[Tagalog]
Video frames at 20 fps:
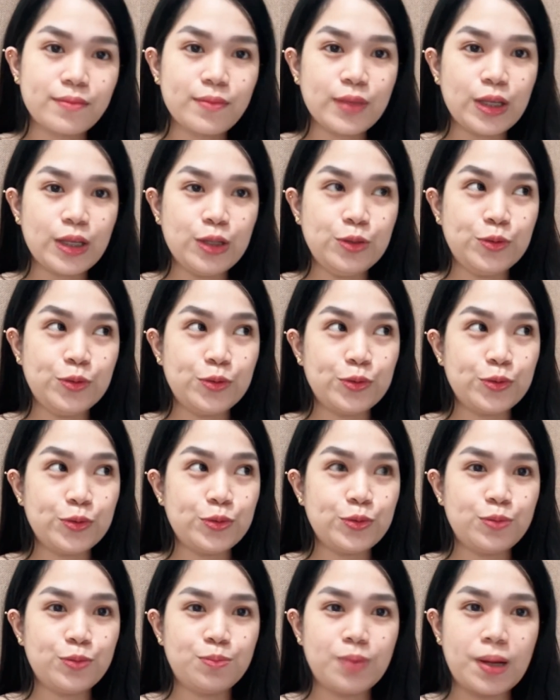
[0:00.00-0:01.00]
Nung
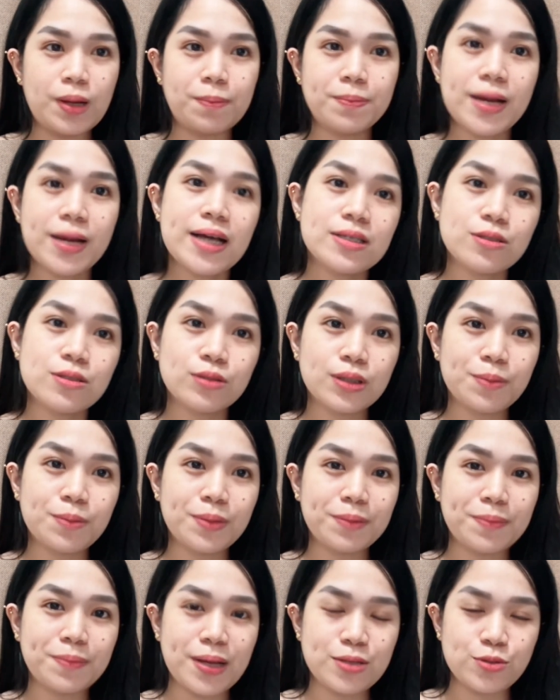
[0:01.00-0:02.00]
pagpasok na
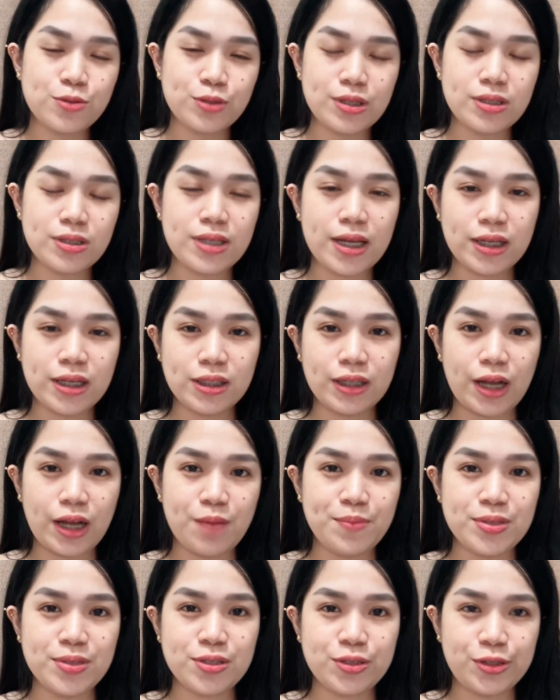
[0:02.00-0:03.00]
pagpasok ng second
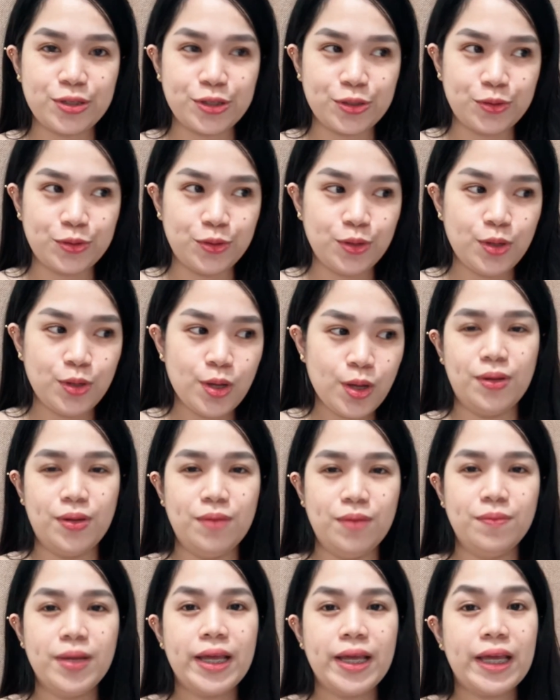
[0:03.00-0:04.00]
trimester ko,
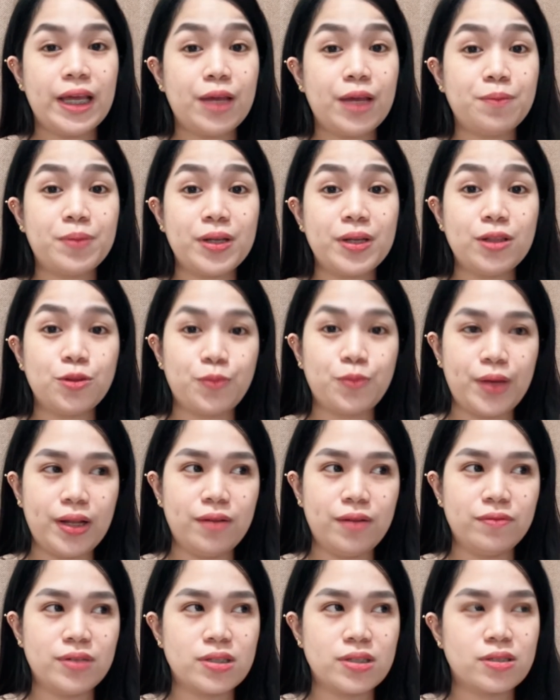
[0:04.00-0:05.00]
April
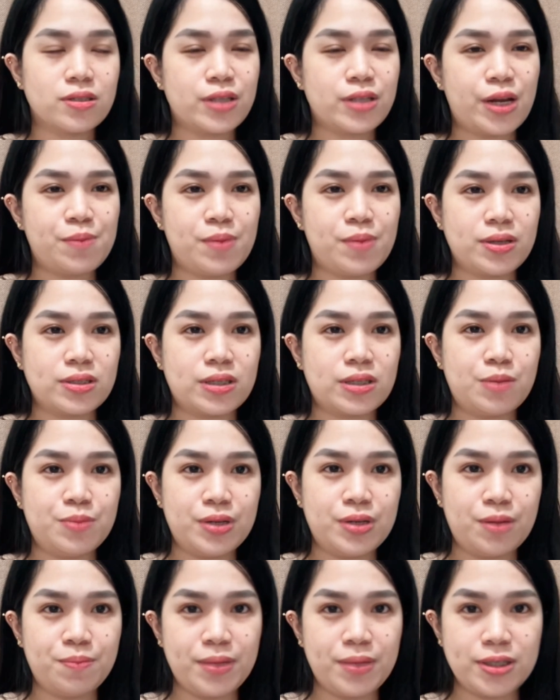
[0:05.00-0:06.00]
12, nasa Starbucks kami
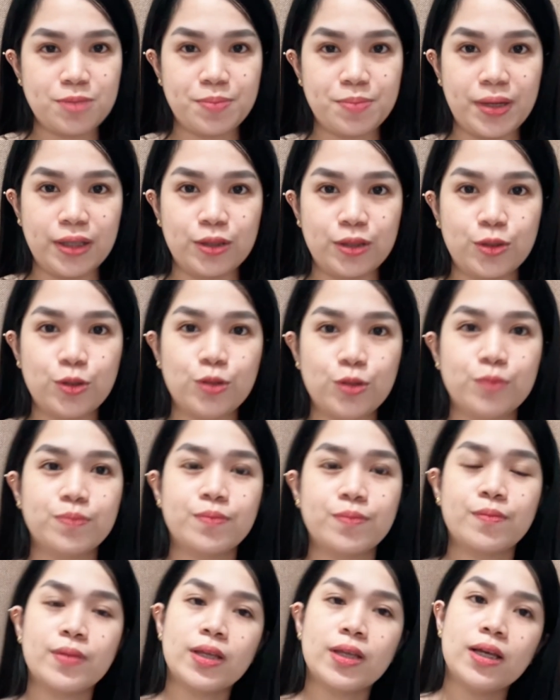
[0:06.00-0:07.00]
ng best friend ko.
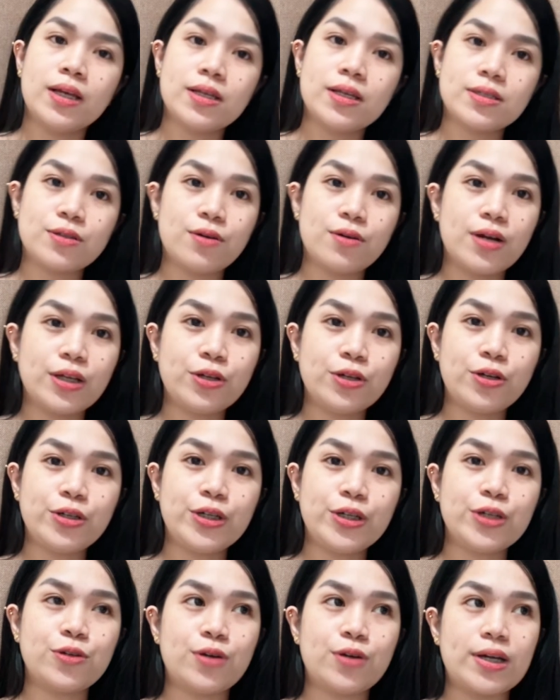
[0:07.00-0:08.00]
So, ang
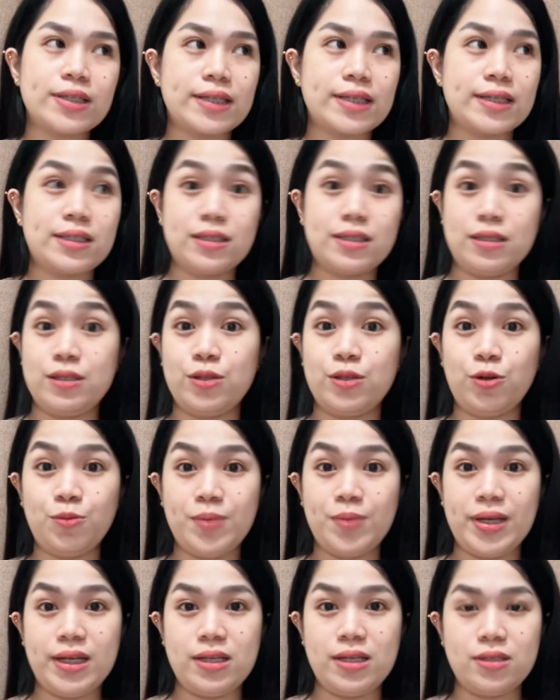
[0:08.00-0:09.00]
in-order ko kasi is
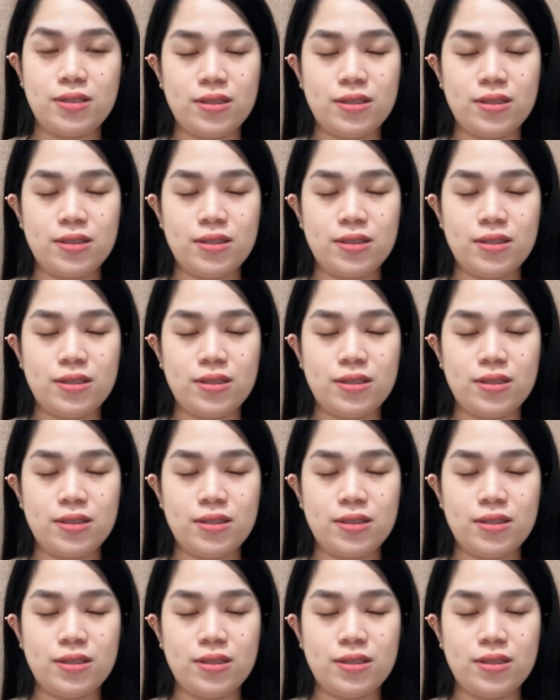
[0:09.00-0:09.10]
strawberry.